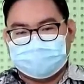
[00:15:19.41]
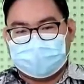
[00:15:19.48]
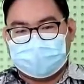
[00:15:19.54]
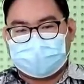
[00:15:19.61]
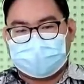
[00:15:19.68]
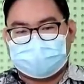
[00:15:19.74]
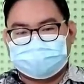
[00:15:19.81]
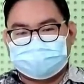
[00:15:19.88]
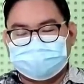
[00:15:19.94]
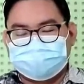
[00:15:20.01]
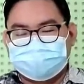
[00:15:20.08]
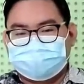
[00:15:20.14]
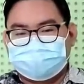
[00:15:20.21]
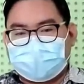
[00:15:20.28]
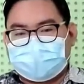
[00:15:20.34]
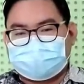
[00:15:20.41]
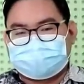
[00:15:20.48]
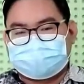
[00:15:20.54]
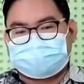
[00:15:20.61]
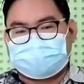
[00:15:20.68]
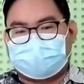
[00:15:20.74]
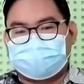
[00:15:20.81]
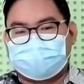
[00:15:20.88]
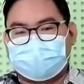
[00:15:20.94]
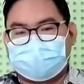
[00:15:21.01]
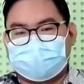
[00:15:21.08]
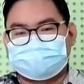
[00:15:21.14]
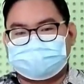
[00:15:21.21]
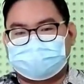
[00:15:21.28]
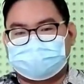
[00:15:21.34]
akan ditundukkan sama
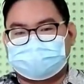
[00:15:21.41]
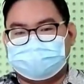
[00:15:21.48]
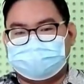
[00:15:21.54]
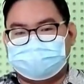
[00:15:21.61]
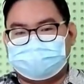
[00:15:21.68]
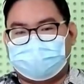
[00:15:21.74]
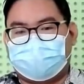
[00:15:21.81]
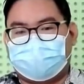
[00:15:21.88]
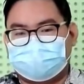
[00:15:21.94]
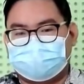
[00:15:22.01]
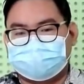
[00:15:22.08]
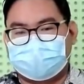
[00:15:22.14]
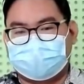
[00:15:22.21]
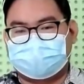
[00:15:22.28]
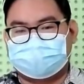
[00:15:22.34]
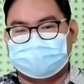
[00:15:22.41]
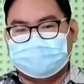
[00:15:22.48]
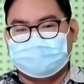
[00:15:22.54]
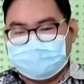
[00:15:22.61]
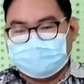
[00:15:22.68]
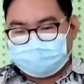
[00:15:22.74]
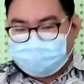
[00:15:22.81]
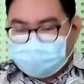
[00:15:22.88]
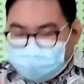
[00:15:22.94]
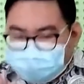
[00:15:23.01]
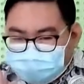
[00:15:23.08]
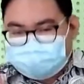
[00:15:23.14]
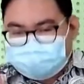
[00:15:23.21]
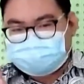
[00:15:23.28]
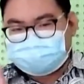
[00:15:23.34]
seperti pohon yang
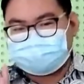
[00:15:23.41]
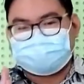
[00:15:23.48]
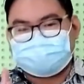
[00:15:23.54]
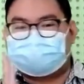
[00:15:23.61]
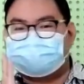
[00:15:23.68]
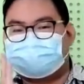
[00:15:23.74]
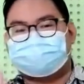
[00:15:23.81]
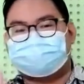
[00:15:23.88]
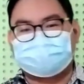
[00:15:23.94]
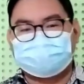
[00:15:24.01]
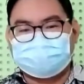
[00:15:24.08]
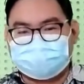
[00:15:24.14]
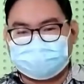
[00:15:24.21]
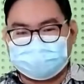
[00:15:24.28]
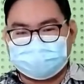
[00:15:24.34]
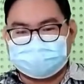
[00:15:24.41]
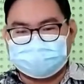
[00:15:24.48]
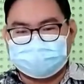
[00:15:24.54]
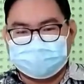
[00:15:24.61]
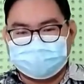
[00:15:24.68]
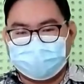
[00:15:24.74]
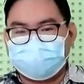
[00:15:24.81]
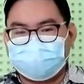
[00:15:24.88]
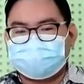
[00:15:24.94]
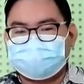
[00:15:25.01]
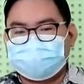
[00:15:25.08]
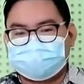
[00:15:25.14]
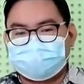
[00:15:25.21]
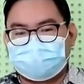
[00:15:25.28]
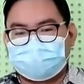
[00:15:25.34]
paling kecil masih tetap berdiri Pohon yang
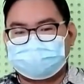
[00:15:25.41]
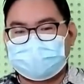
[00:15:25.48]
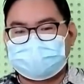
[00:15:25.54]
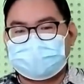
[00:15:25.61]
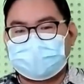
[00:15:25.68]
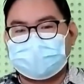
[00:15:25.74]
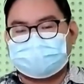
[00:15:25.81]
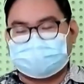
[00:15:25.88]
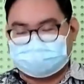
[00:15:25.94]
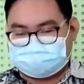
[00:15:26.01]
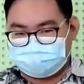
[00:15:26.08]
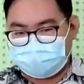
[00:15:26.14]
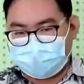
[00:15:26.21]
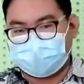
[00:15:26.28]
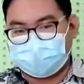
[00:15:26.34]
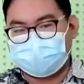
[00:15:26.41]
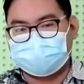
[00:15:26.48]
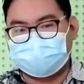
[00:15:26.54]
begitulah biasa ditebang.